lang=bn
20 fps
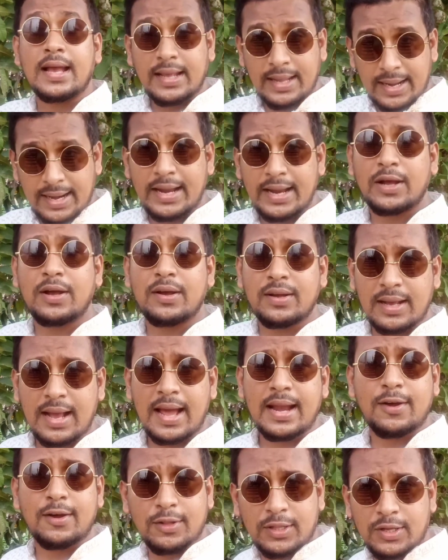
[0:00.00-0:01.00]
কেরা
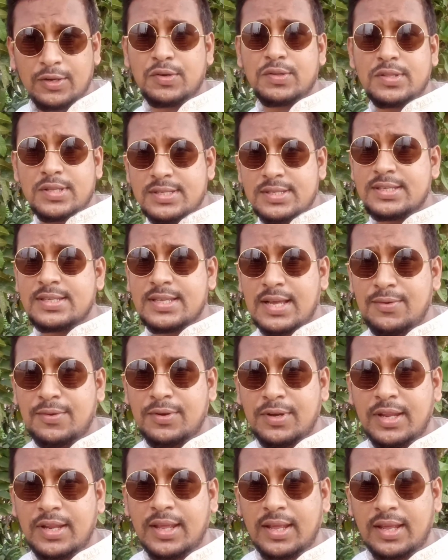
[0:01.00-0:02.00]
কার কথা কইতেছি
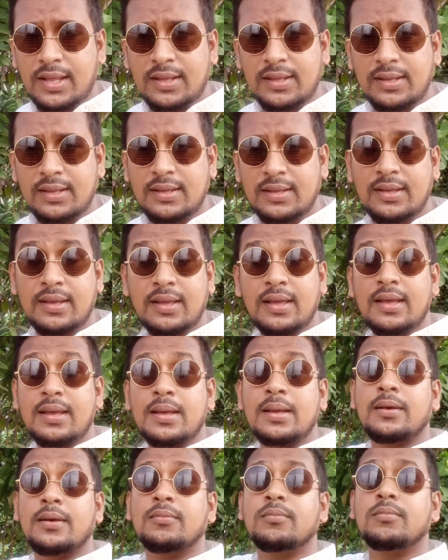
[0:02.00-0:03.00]
জানুন নি
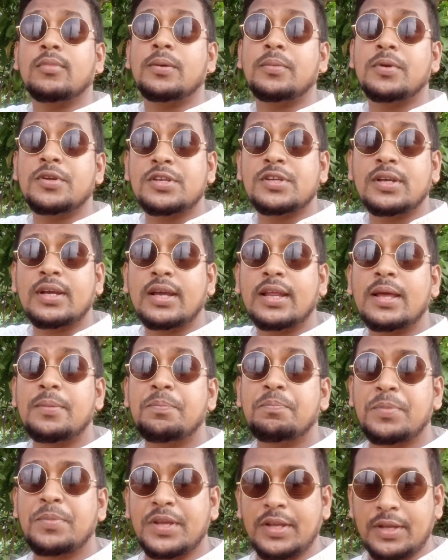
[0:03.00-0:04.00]
ময়মনসিংহের
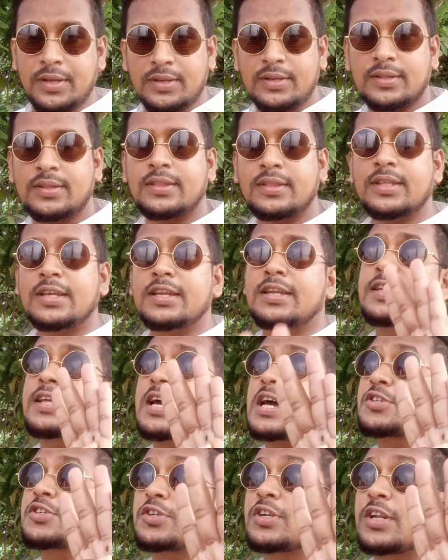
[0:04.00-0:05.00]
এমপি তিনটা
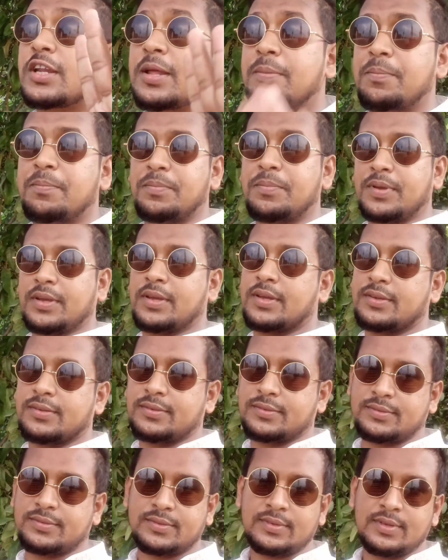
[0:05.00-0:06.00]
আসনের এমপি
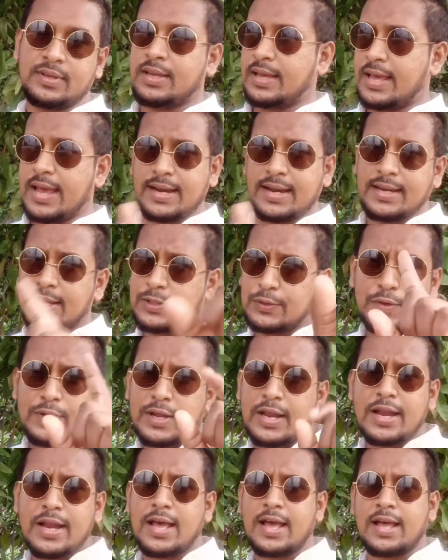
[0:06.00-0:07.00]
একটা
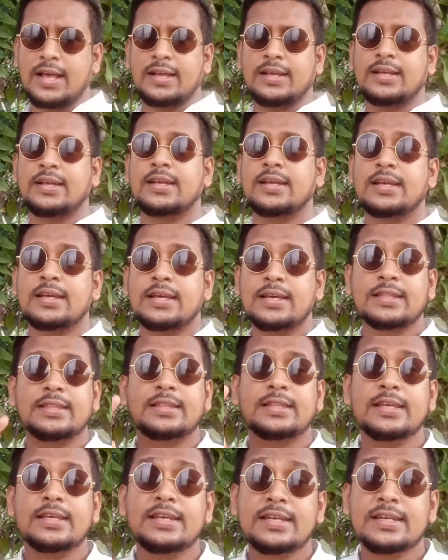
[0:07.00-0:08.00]
দুইটা না
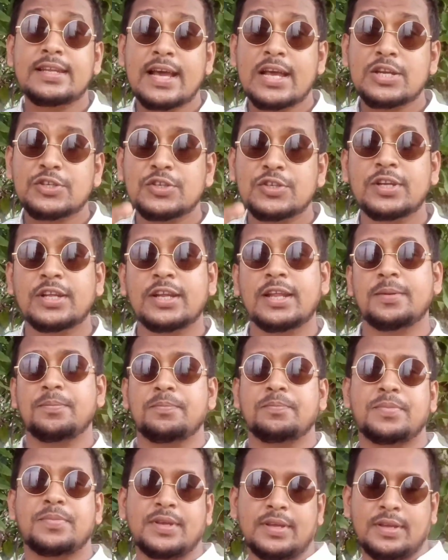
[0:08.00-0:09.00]
তিনটা আসনের
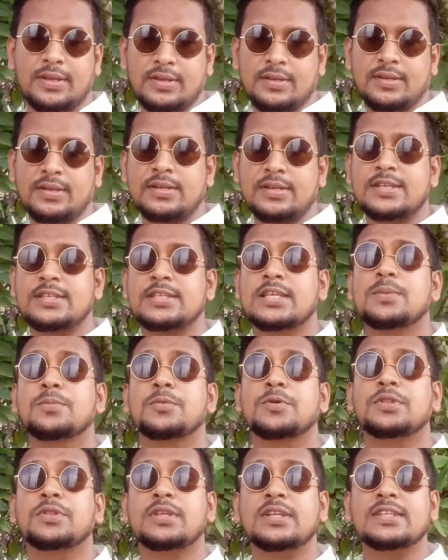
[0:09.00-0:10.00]
এমপি
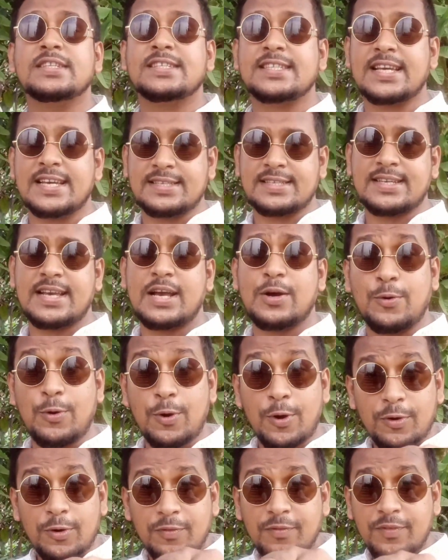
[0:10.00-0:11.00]
নিজামুদ্দিন চাচা
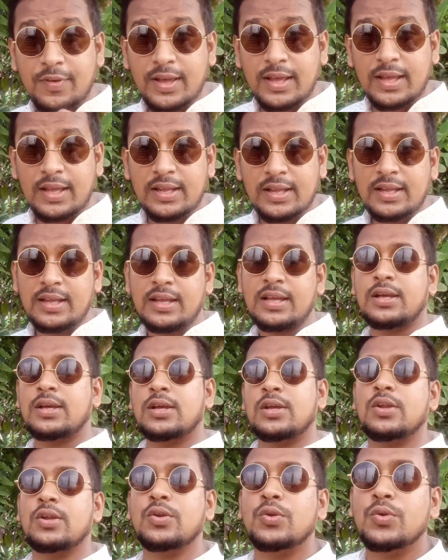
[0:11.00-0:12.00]
ওরফে
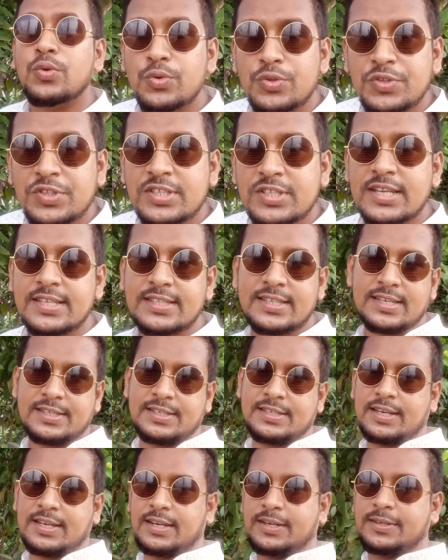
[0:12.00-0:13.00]
লুচ্চে
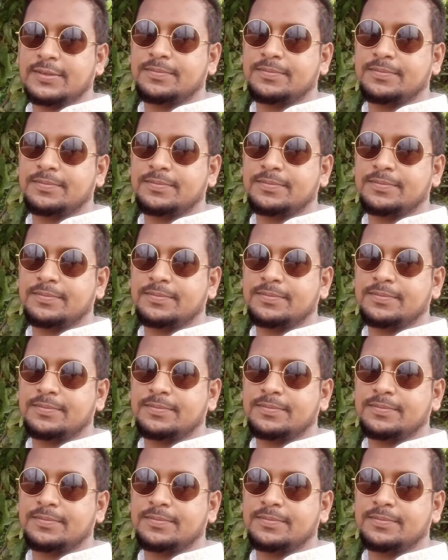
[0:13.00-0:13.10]
চাচা